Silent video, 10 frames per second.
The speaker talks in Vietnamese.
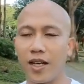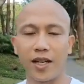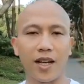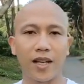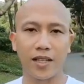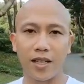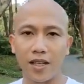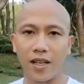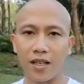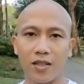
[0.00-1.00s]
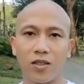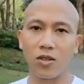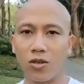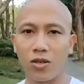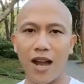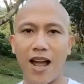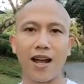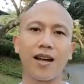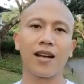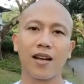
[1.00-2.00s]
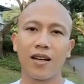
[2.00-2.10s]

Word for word: Hiện nay thì ờ, tôi đang